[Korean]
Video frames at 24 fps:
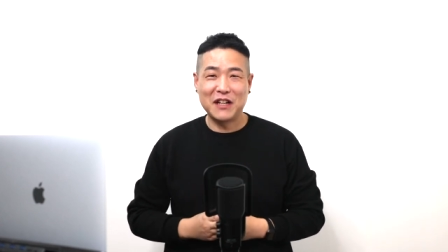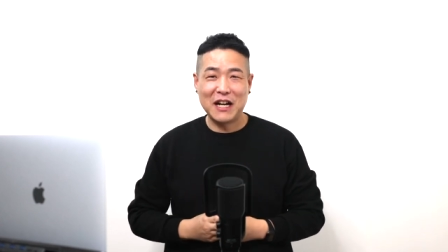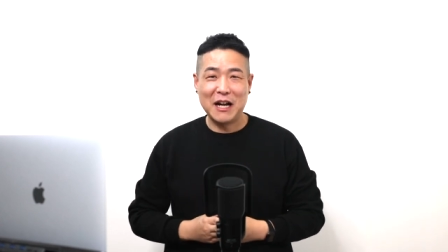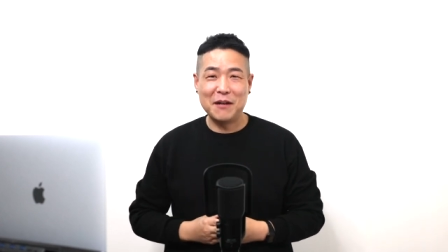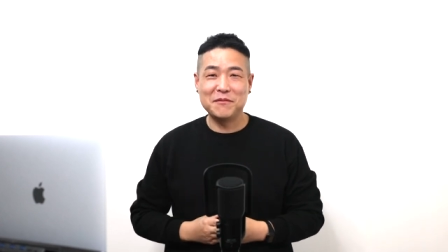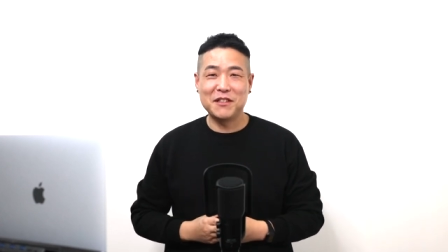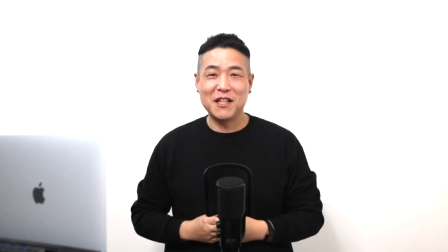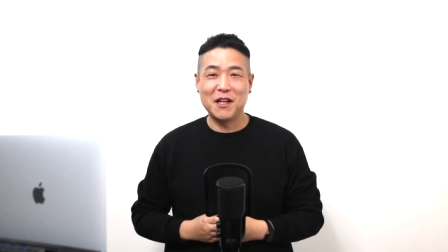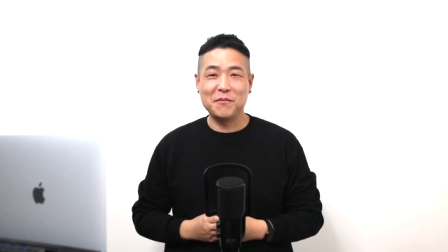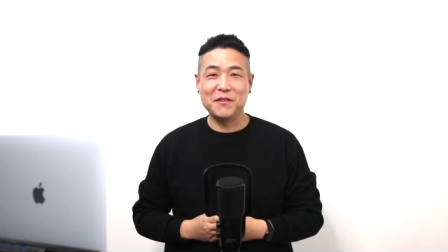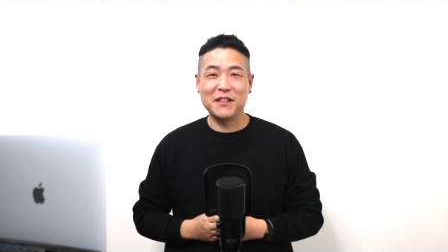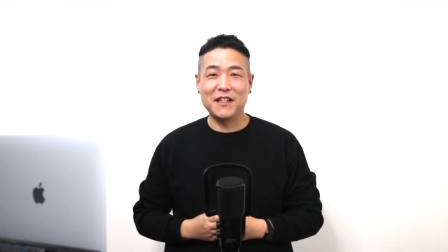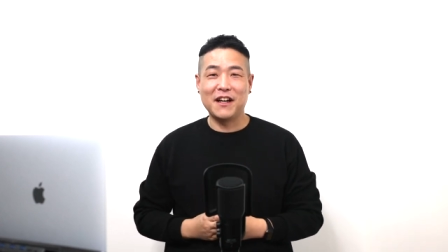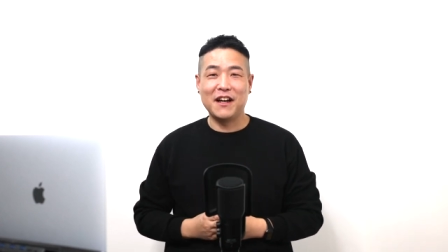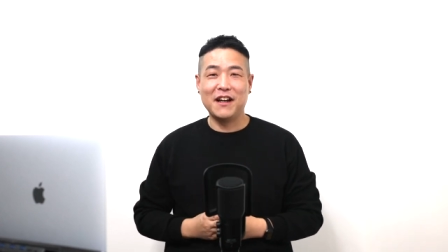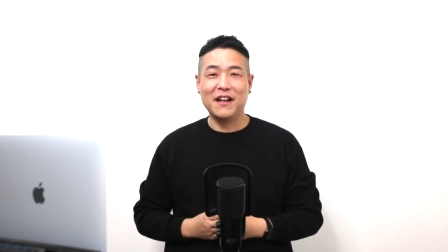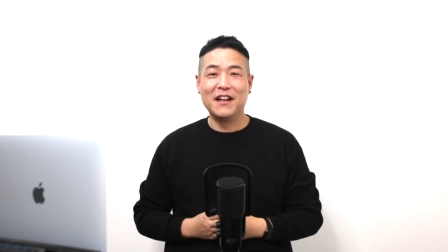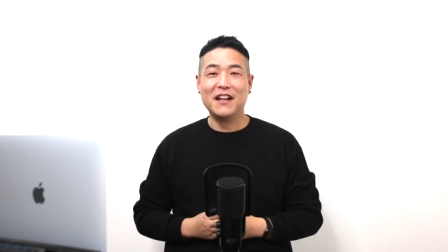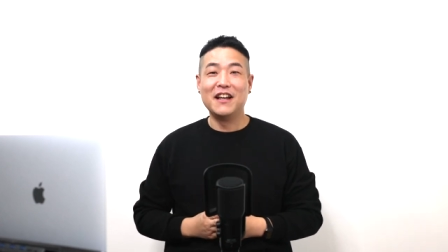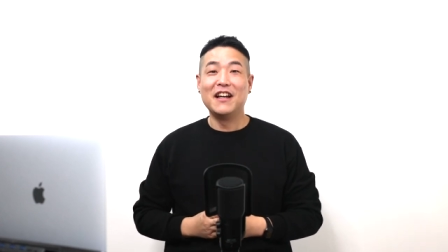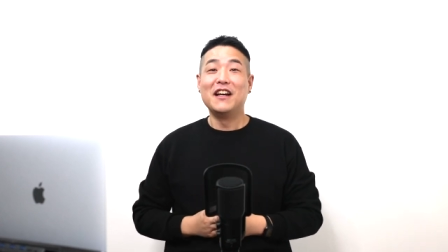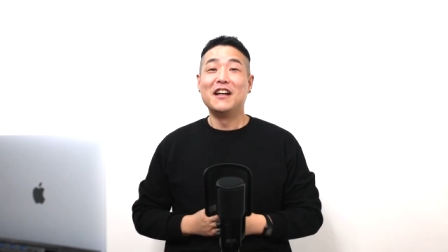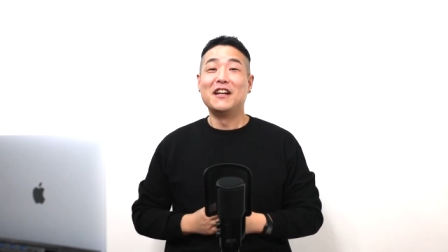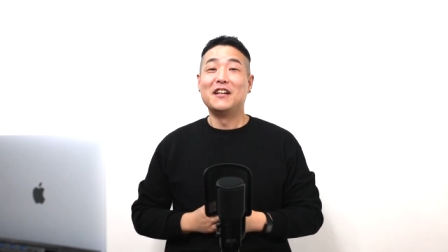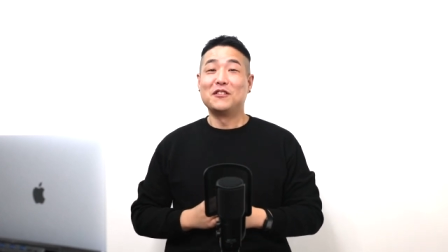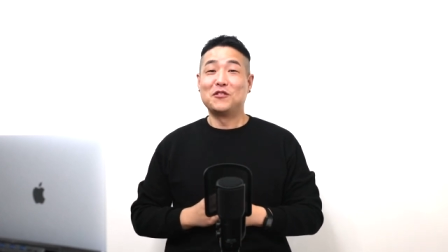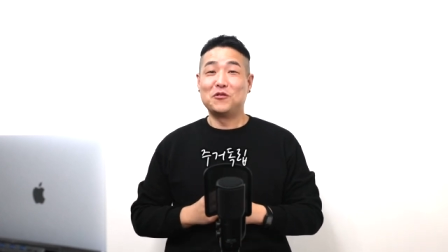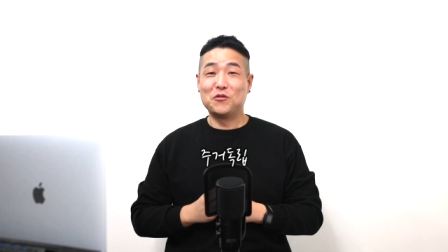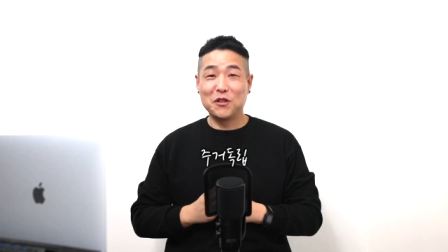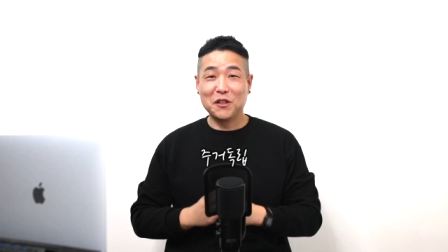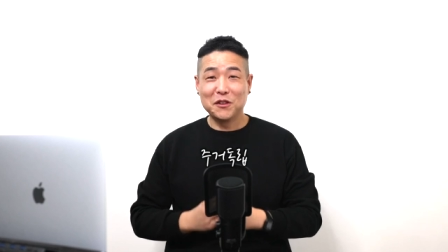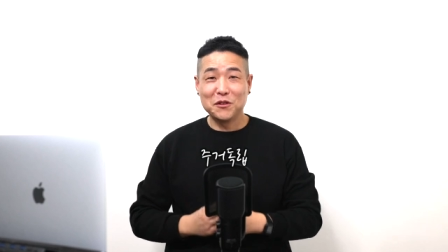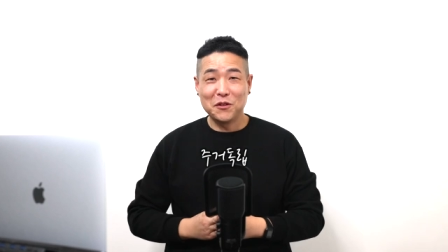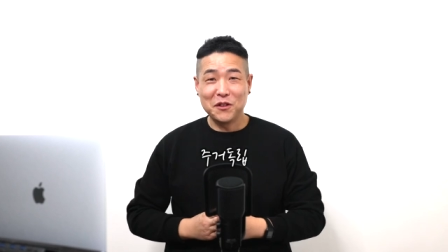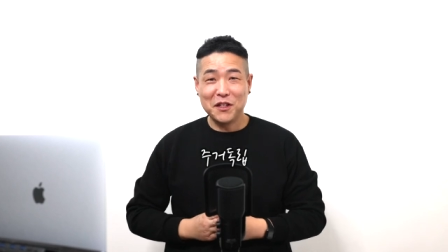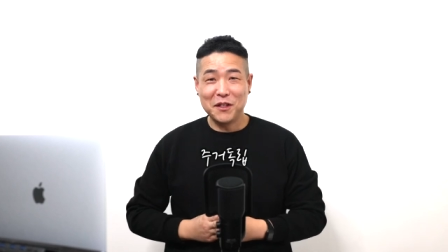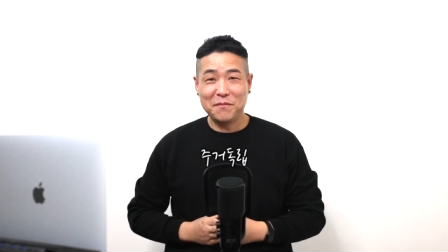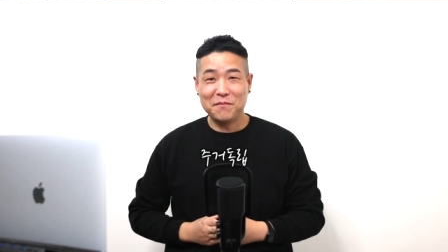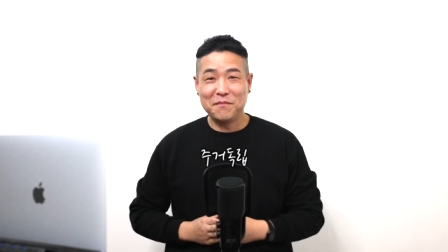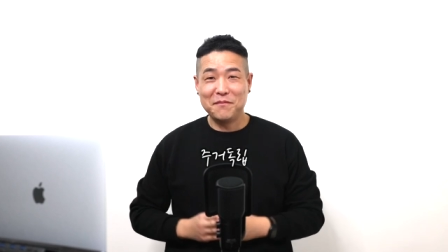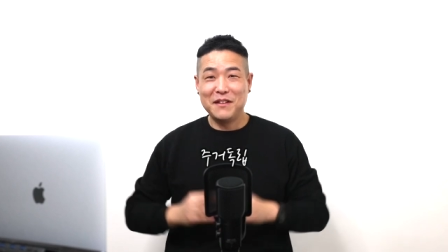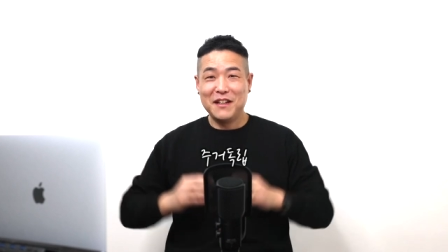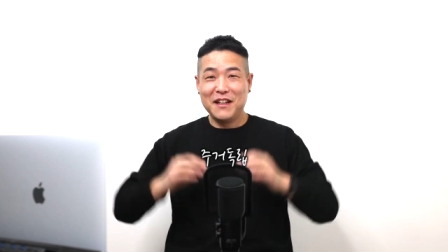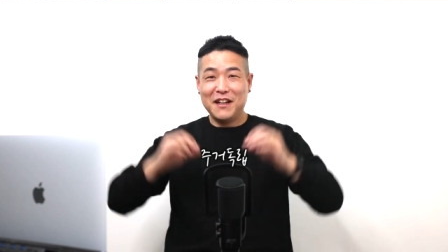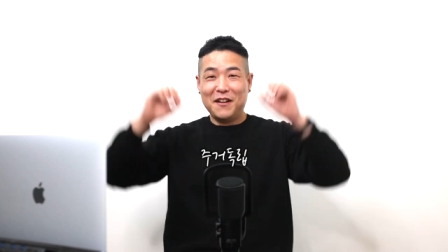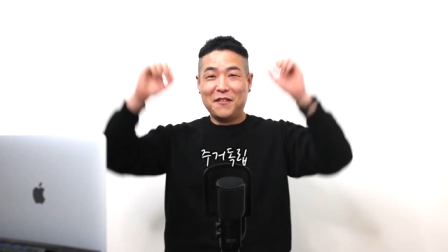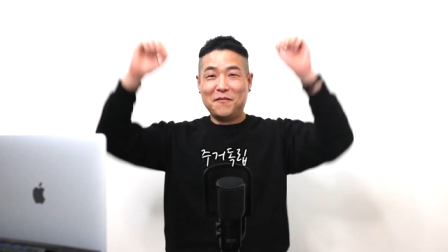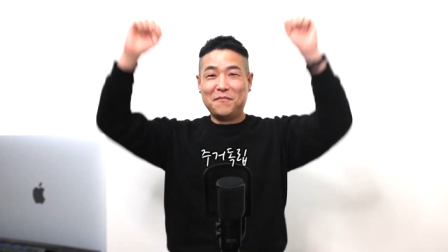감사합니다 주거독립
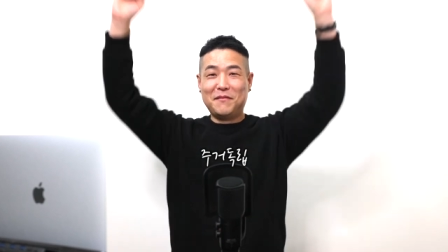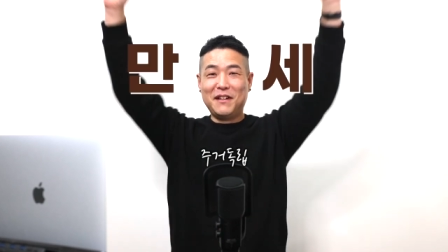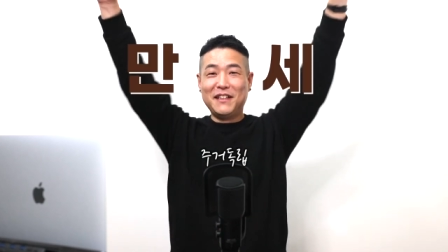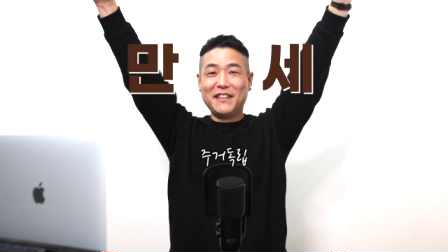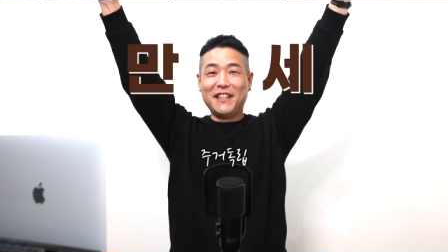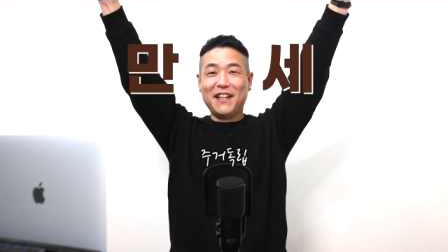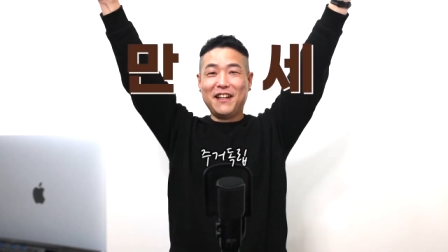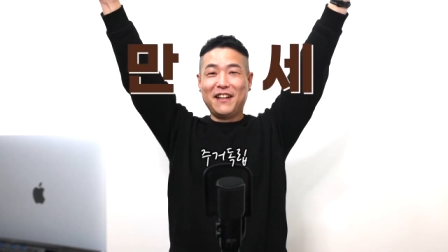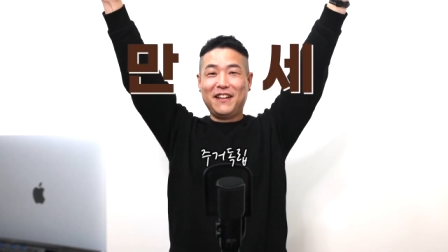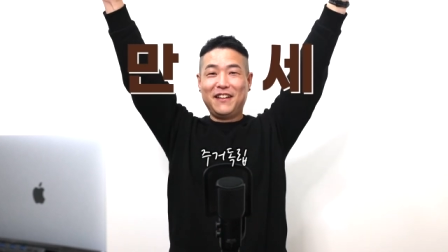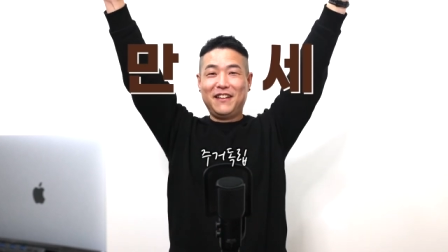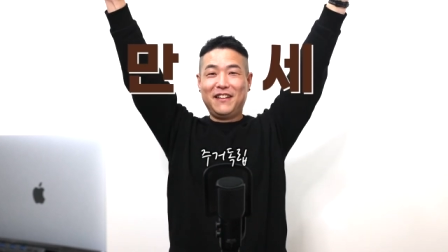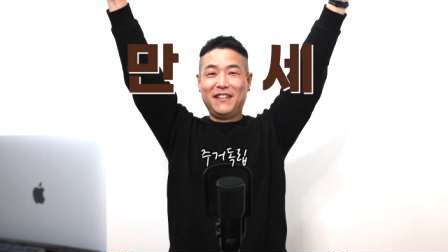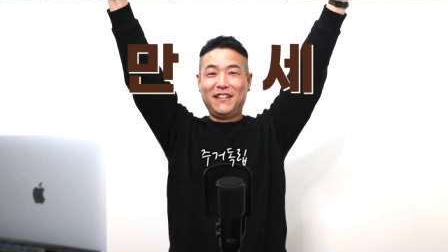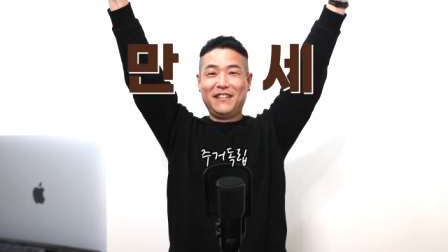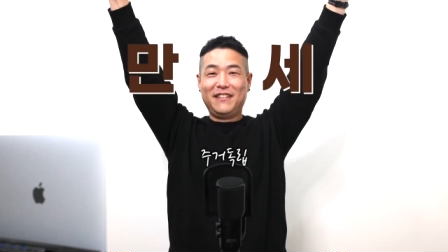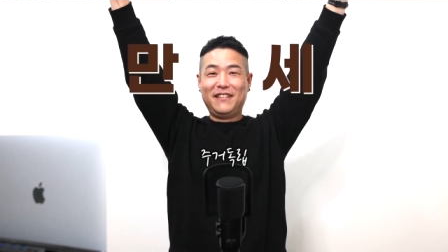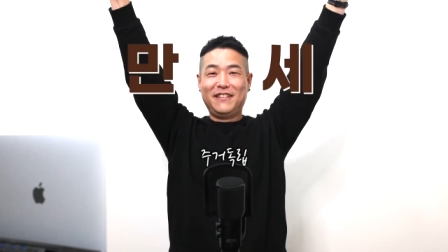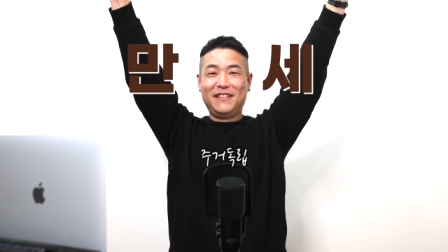만세!